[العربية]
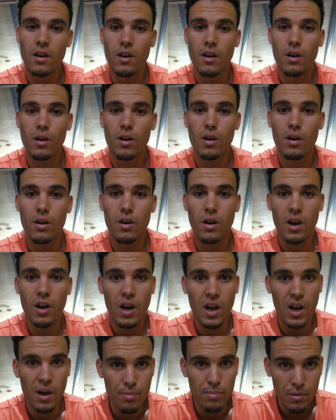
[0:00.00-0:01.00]
آه،
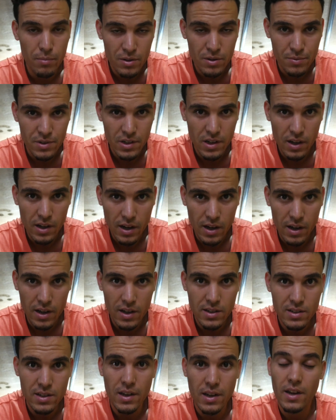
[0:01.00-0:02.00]
قبل ما تمشي
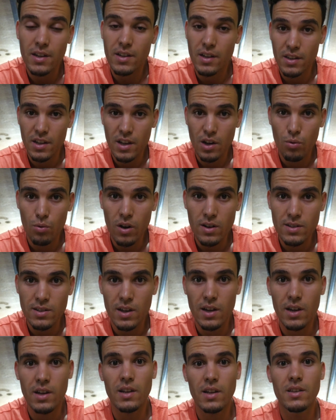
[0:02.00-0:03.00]
للقناه كان عندي الوقت
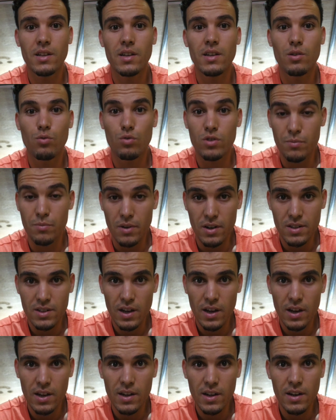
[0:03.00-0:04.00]
كان عندي كنت
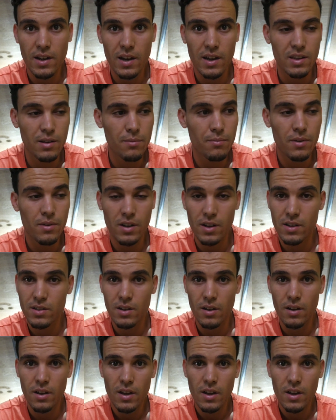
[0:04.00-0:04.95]
مرتاح انني نخدم حيت